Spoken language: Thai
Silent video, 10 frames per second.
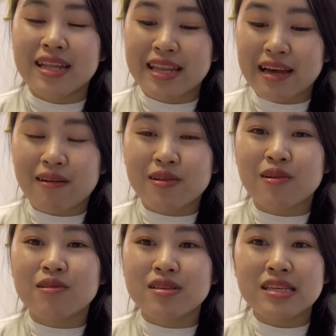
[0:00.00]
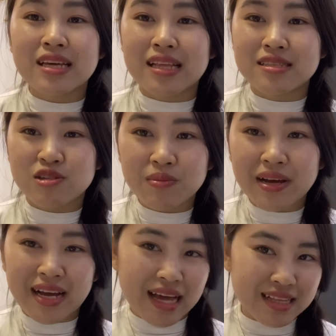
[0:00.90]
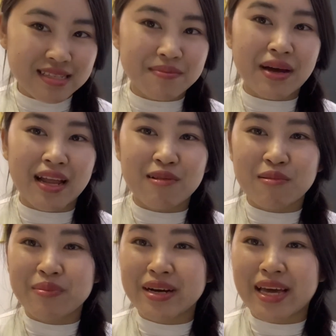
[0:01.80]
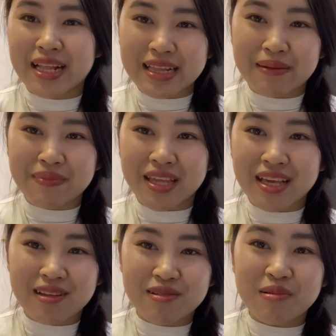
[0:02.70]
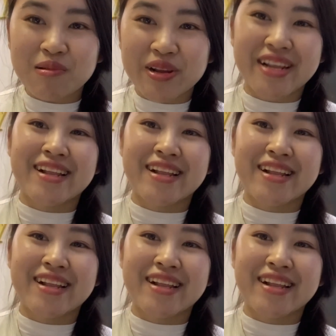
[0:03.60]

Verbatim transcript: เดี๋ยวน้องรถเรียนจบแล้วก็จะมาลงมือเฮ็ดเต็มที่เนาะทุกคน